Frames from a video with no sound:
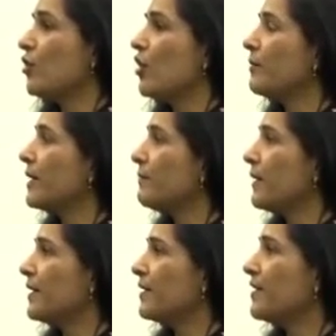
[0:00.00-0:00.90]
और मैंने
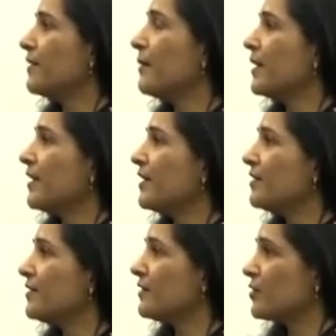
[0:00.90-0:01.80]
पाया कि मैं
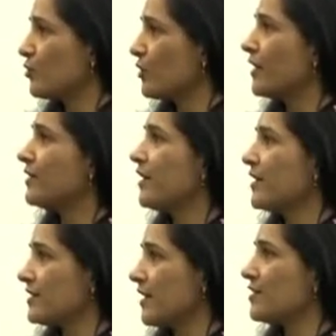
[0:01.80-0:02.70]
एक सुखद
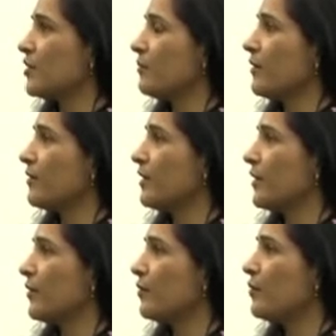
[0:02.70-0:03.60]
एहसास अनुभव कर
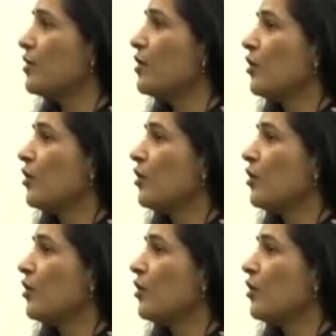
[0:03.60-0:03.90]
रही हूँ